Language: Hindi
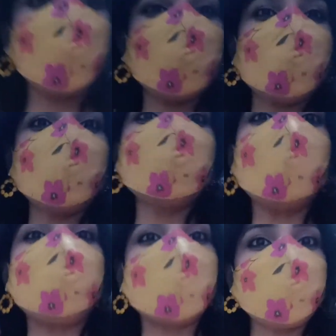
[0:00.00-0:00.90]
चुकी हूँ
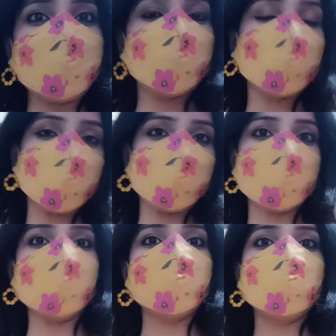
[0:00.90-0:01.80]
अपना मैं पूरा लुक
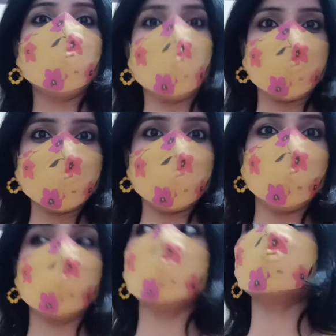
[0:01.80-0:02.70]
आपको वहाँ पे
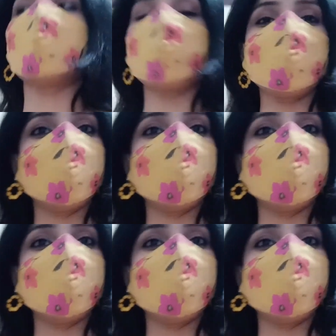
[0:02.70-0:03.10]
दिखाऊंगी जहाँ पे